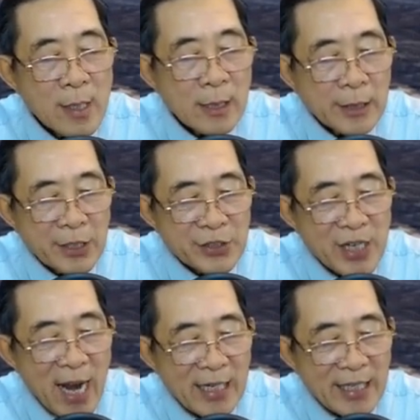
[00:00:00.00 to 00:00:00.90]
Thì
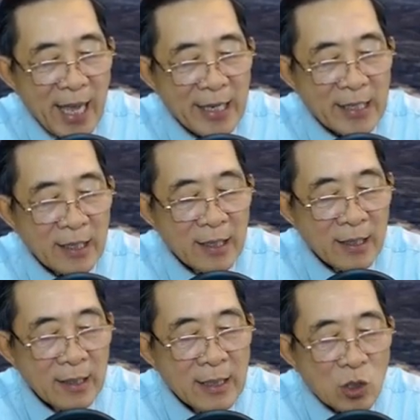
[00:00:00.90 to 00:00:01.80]
ra là vậy.
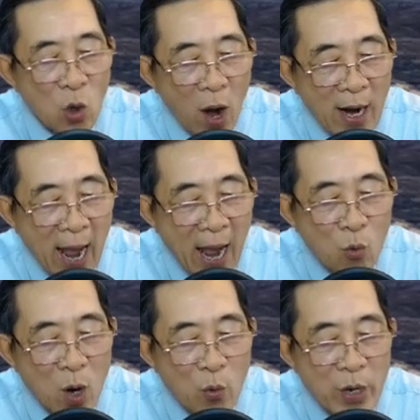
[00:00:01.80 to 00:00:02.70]
Đoạn Hạ
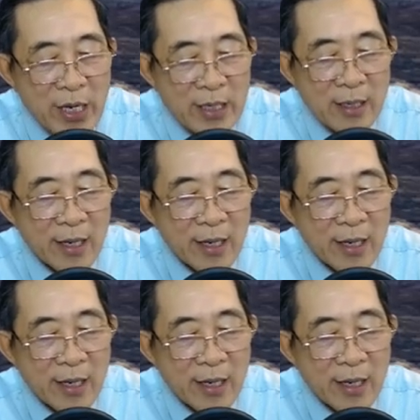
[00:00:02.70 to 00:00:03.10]
Quốc Quy